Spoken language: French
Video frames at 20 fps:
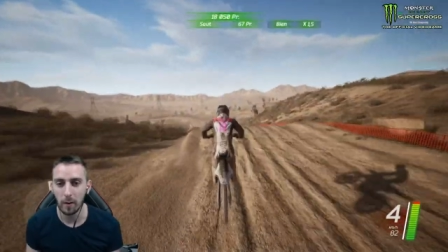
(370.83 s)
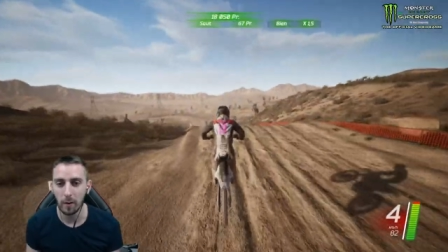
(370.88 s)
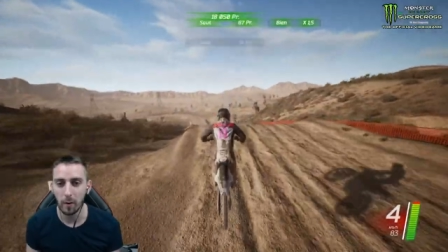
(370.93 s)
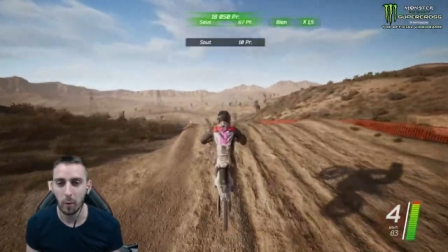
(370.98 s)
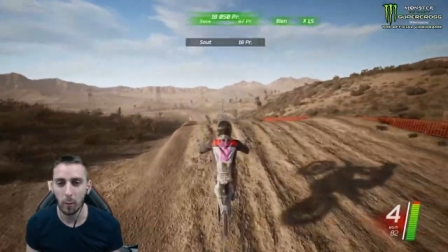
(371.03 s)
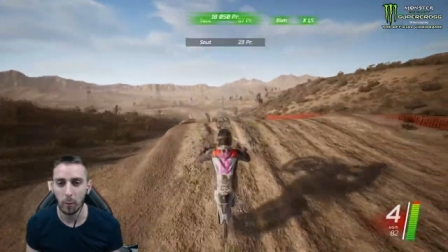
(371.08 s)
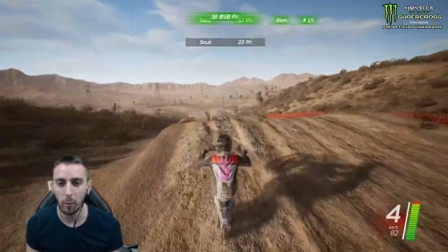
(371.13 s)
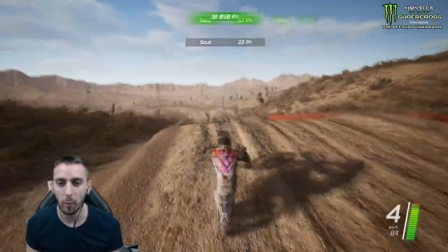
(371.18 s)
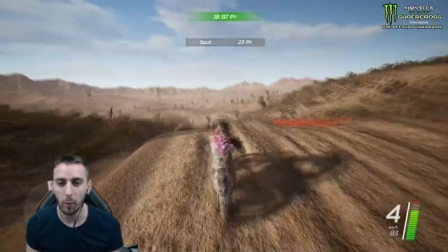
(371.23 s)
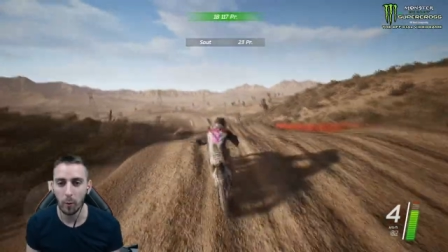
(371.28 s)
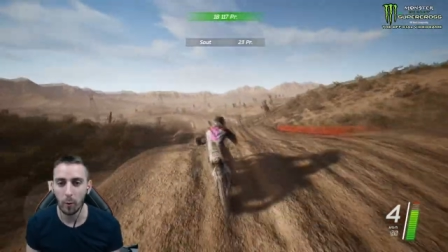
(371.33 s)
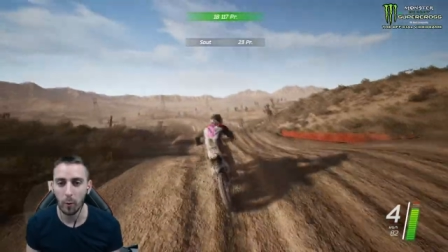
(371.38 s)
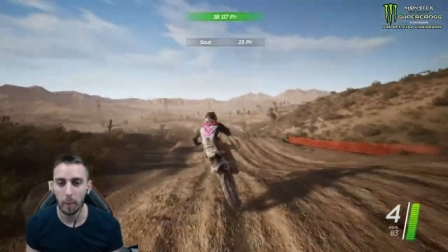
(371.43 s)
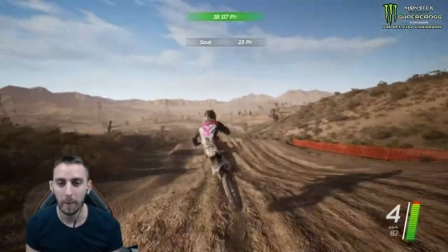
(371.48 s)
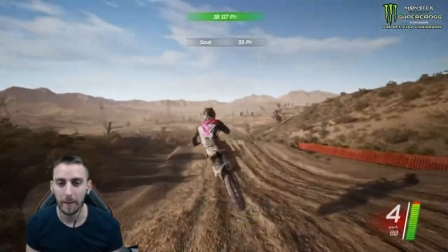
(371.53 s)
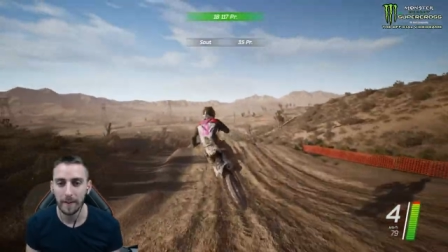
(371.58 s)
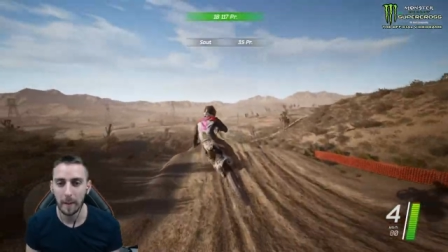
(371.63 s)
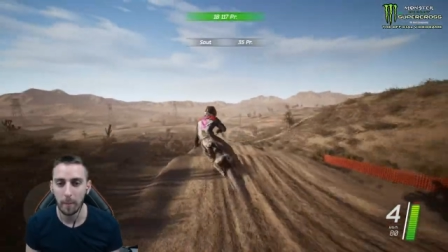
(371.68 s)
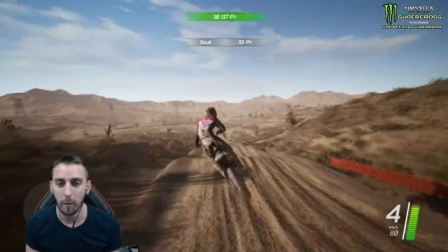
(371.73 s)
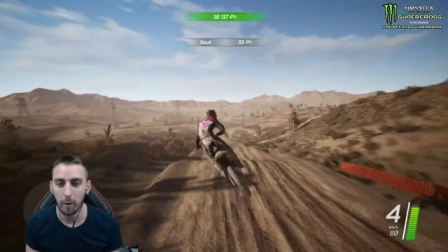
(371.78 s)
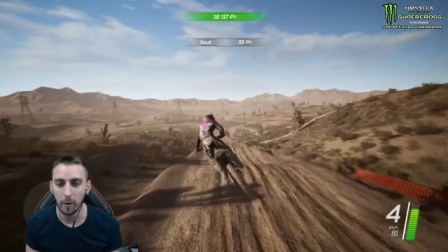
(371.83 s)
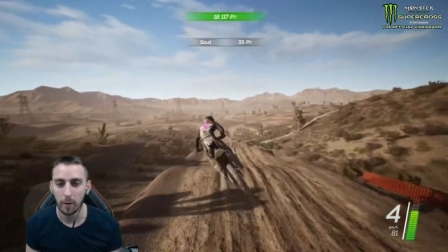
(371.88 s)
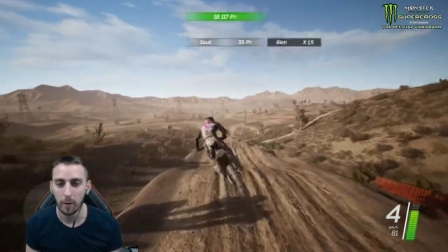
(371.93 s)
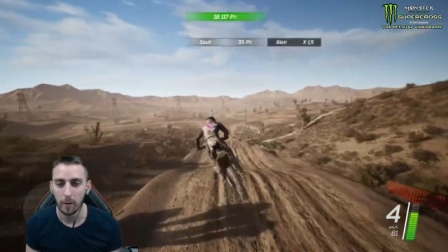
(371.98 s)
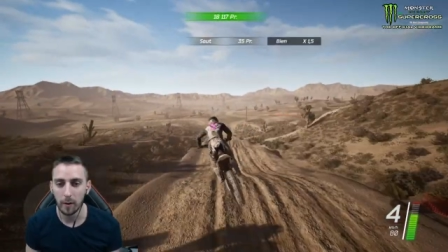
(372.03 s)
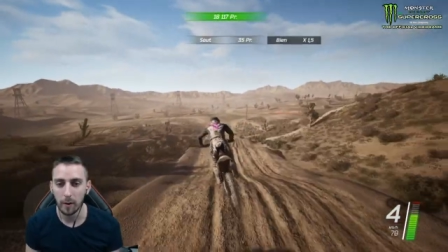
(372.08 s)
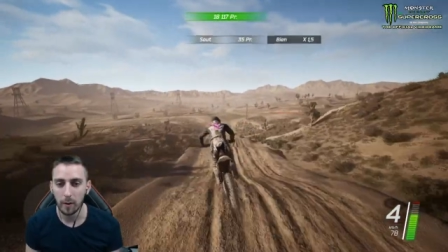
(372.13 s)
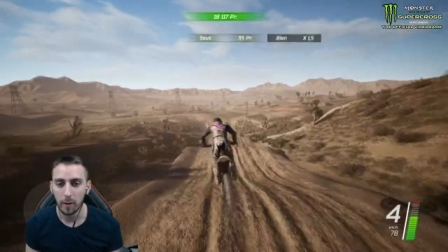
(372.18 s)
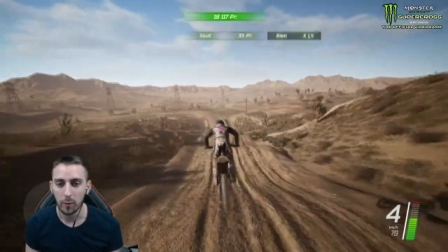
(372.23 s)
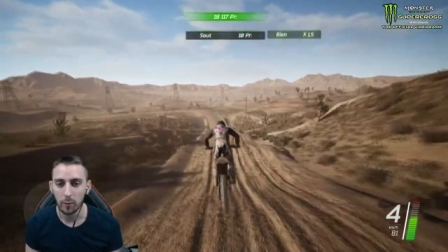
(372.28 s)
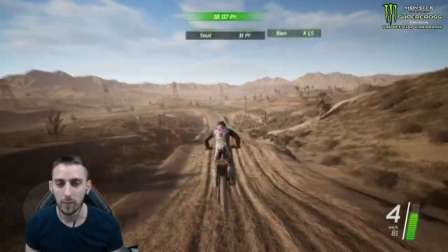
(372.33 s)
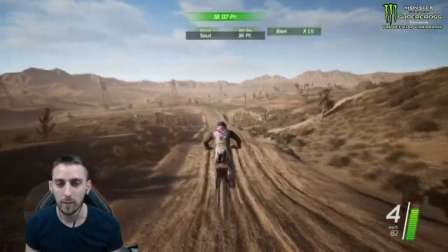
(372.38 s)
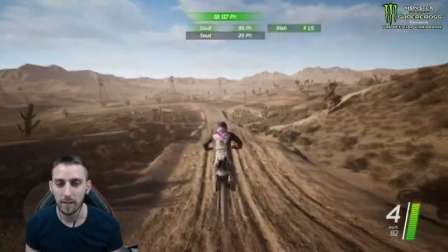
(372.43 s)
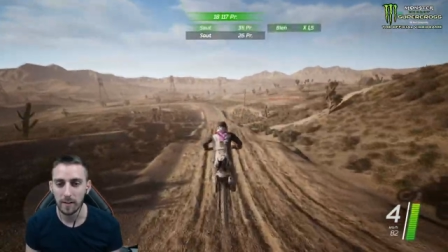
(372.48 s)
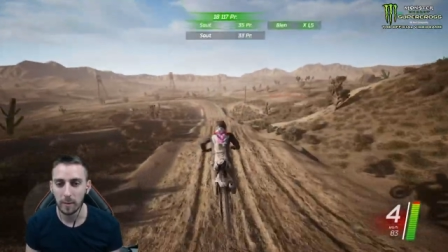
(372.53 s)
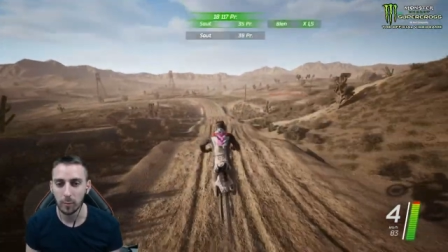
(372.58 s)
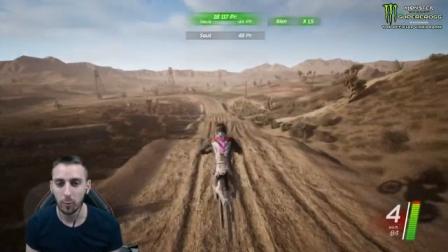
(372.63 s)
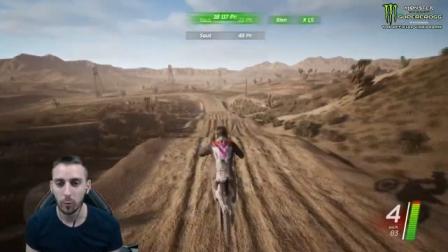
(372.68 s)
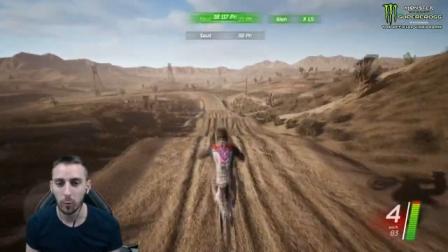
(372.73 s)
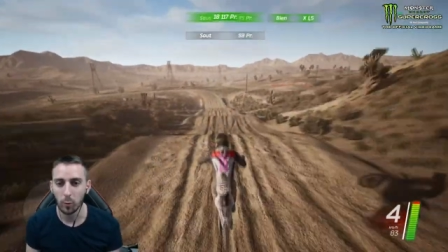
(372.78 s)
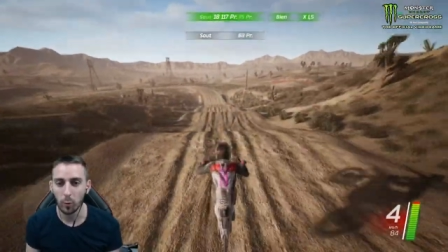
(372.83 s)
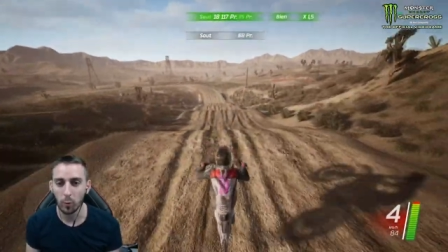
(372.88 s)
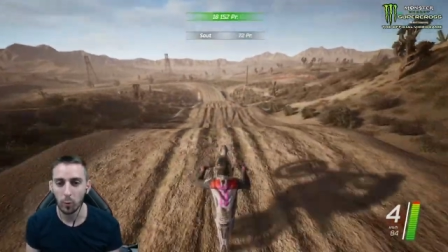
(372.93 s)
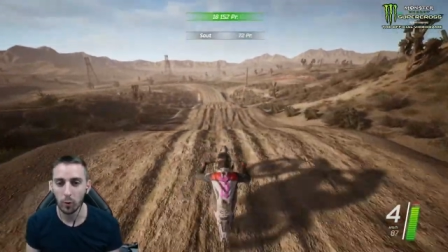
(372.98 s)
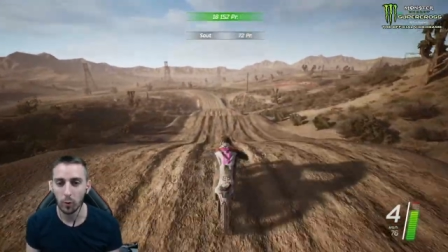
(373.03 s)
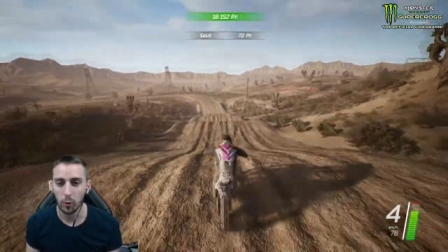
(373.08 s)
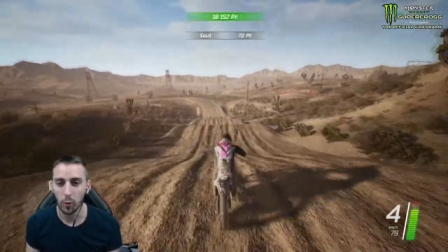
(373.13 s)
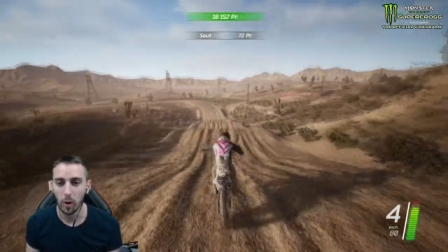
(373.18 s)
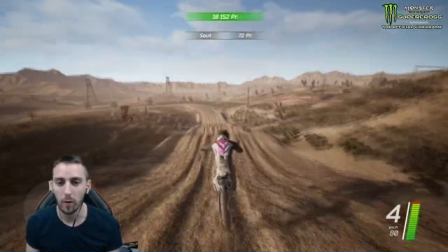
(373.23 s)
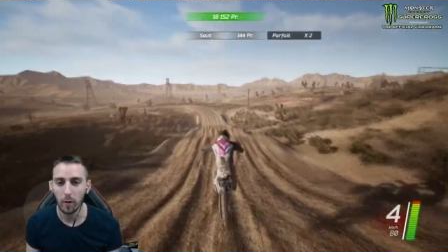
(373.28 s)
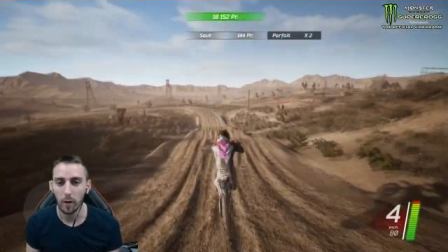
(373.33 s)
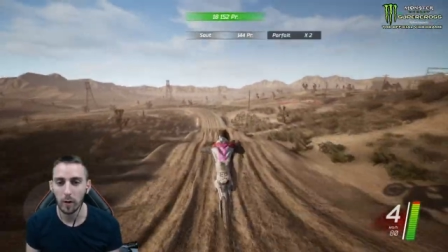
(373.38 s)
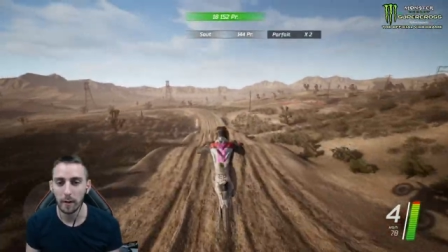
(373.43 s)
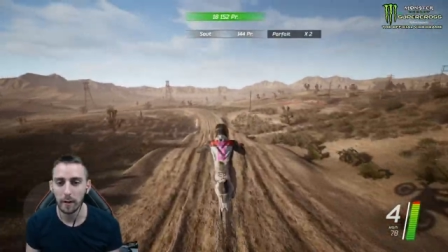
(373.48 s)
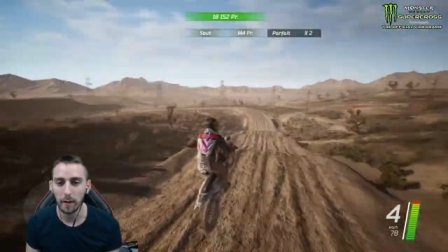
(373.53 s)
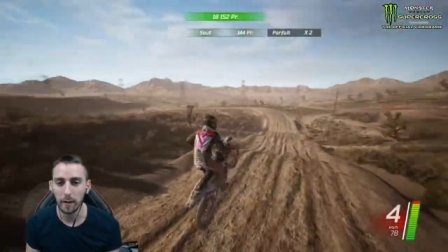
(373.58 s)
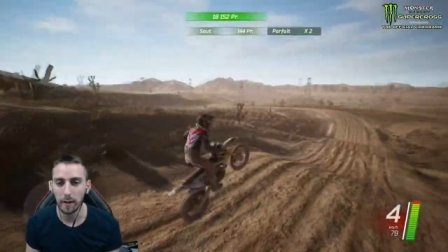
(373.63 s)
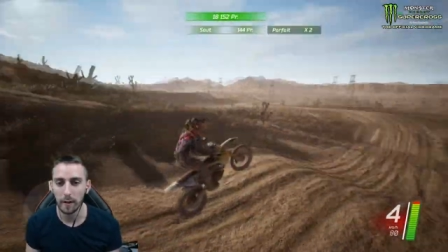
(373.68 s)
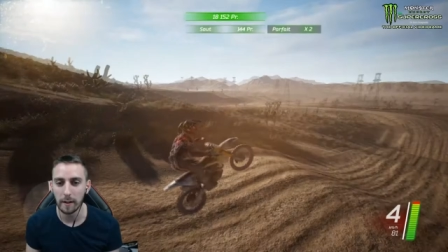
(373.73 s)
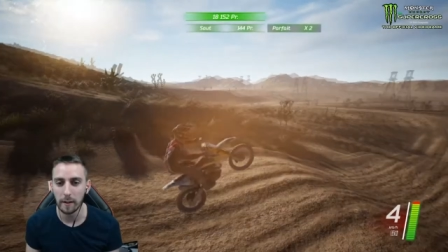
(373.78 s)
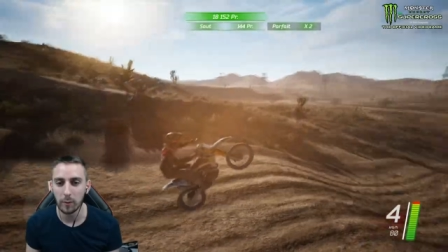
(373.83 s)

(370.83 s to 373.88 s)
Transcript: On peut mettre des mods Donc ça, c'est plutôt cool, tu vois, avoir des,